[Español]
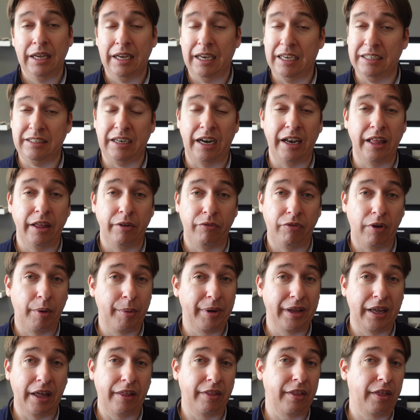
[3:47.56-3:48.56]
que sale de
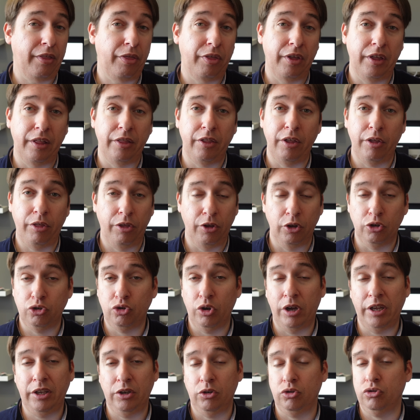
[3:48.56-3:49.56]
fábrica de hace 18
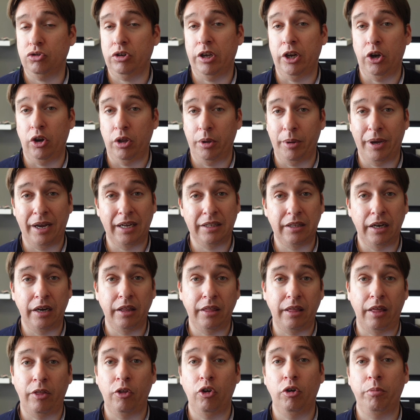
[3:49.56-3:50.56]
años que no lleva
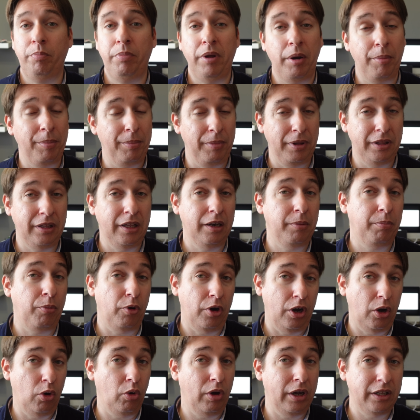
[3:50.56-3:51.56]
catalizador, permitir
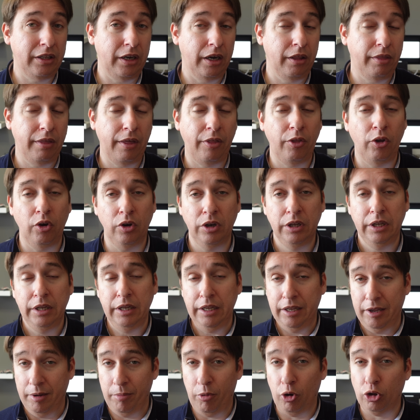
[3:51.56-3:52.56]
poner un catalizador
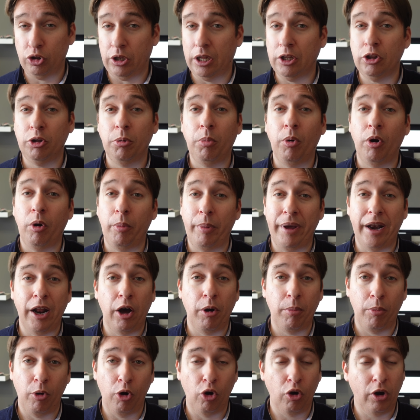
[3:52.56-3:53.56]
y por lo tanto volver a
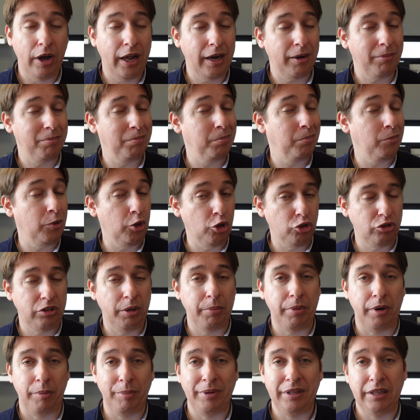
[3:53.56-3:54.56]
homologar. No se
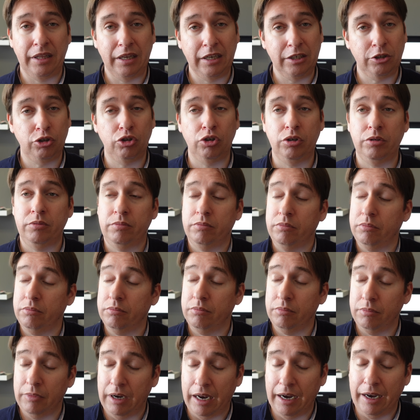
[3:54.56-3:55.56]
permite eso,
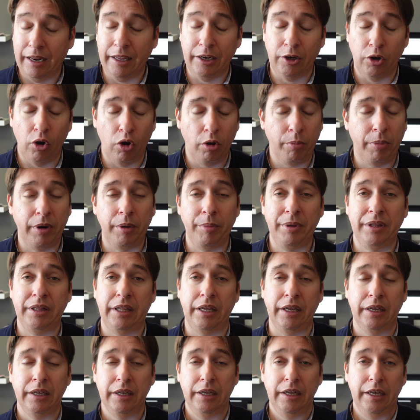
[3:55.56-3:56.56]
la ley no lo
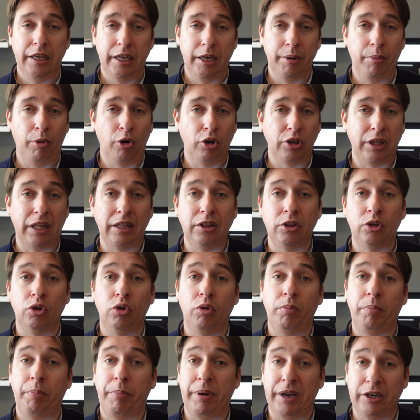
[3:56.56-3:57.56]
permite y por lo
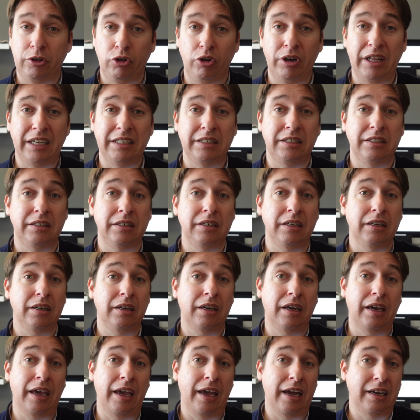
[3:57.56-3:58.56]
tanto personas
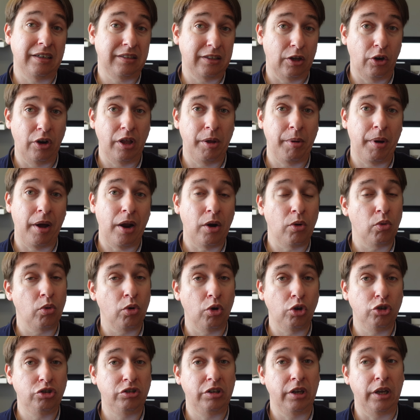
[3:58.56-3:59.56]
que hasta ahora llevan un
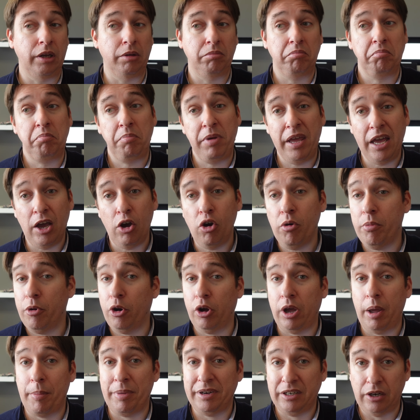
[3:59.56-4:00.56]
coche viejo, pero
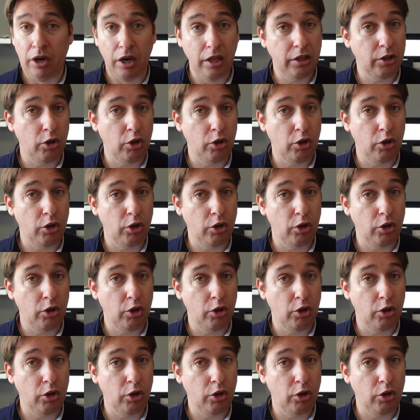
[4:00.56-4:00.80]
que ha pasado el